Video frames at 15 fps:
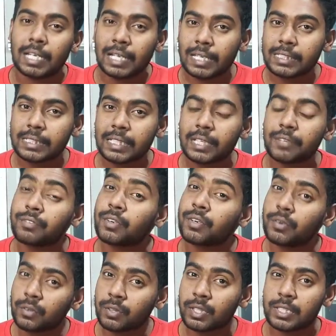లైక్ చేయండి ఇఫ్ యూర్
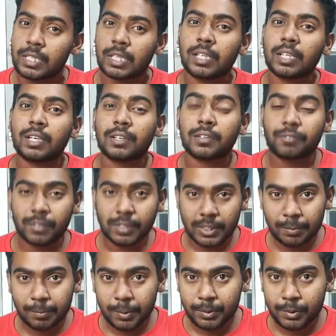న్యూ టు ద ఛానల్ ఫస్ట్
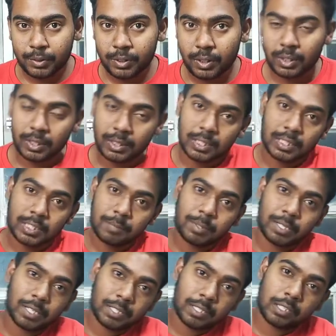టైం మీరు చూసినట్లయితే కింద
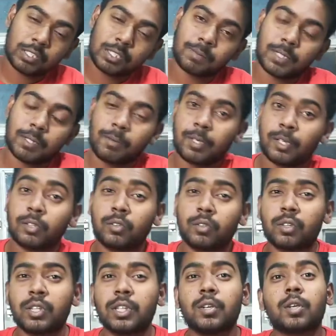మీకు రెడ్ కలర్ సబ్స్క్రైబ్ బటన్
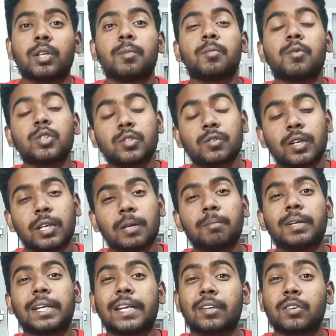ఉంటుంది యూఆర్ ద మోస్ట్ వెల్కమ్
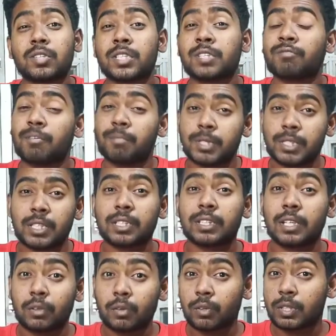టెక్నాలజీ ఇన్ఫర్మేషన్
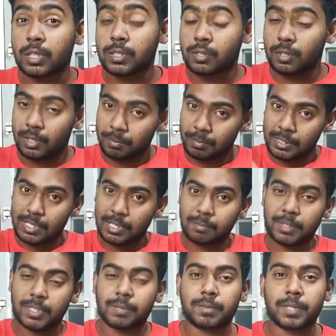తెలుగులో తెలుసుకోవాలంటే మన ఛానల్
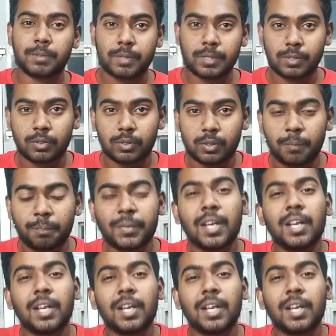మీరు సబ్స్క్రైబ్ చేసుకోవచ్చు